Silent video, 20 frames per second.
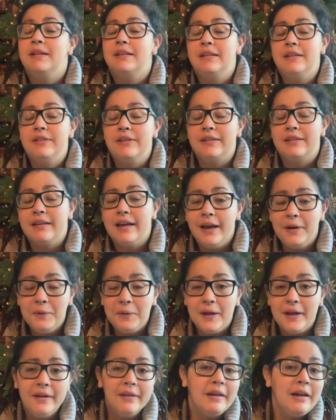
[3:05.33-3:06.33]
dass das
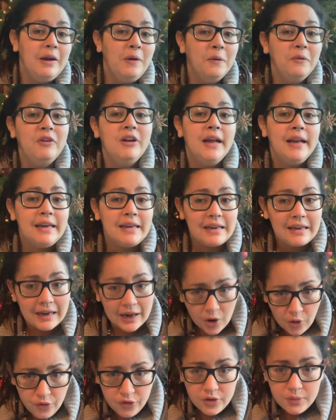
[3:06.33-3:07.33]
ein oder andere Kilo wieder
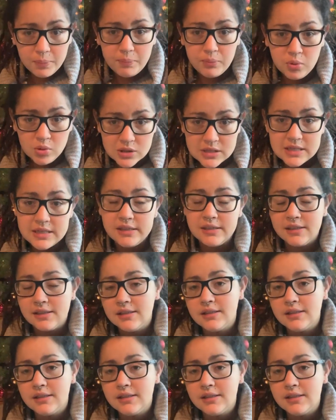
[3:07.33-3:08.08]
draufgepurzelt